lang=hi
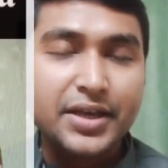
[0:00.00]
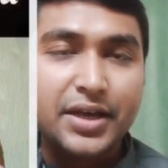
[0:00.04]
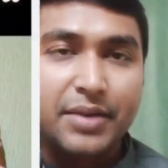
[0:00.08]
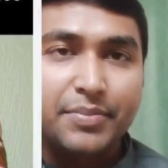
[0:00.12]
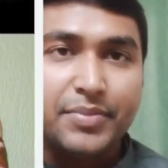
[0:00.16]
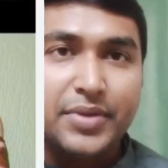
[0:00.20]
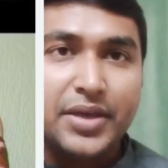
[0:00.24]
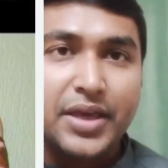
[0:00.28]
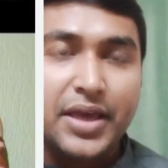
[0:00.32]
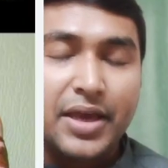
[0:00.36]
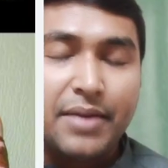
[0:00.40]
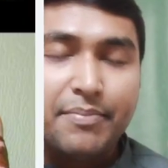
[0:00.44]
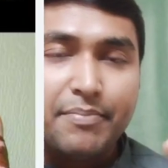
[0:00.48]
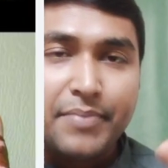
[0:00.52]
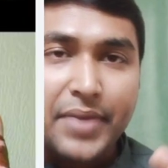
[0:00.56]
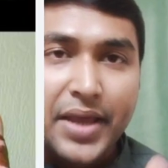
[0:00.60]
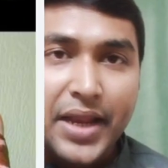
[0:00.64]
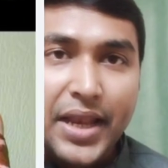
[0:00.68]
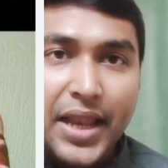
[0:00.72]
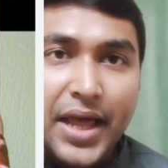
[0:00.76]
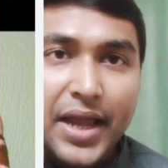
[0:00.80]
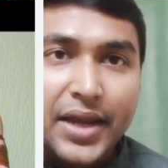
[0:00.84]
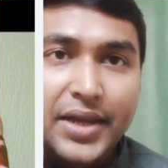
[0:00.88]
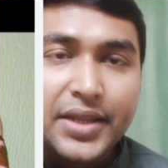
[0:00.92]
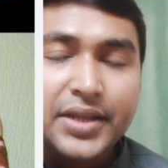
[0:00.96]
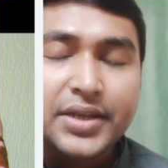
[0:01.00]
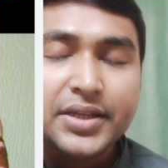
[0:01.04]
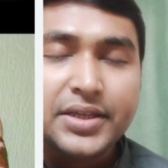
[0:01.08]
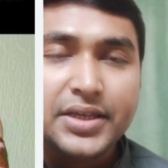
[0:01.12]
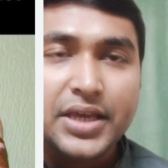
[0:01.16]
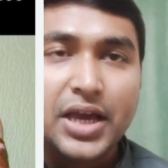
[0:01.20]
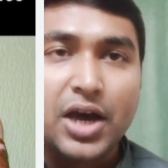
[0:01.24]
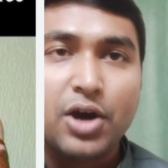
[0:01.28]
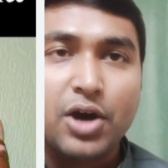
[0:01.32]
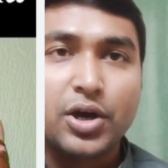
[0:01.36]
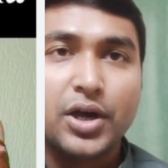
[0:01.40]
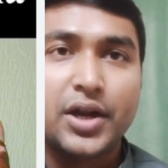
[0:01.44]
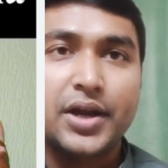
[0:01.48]
कमी है मेलानिन
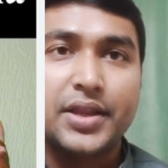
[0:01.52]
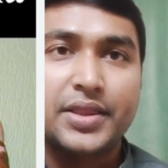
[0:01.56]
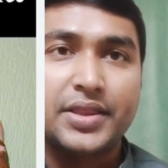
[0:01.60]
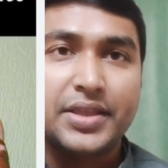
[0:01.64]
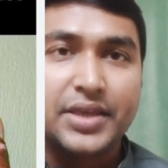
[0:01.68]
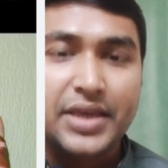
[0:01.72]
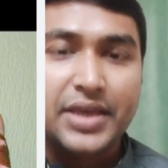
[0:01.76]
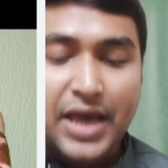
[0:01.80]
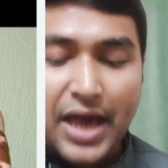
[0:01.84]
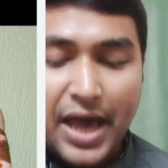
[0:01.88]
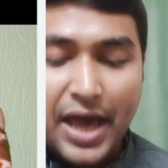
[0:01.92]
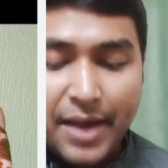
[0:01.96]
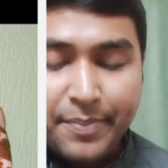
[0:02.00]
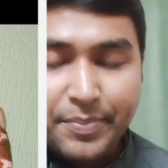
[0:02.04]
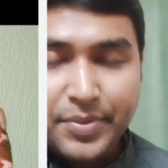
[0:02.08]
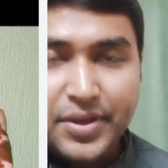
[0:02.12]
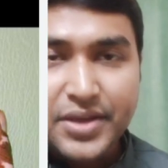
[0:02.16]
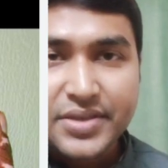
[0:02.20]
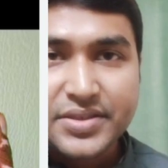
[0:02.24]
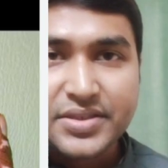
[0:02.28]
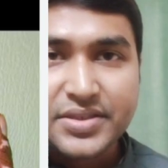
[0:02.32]
क्या करती है आपके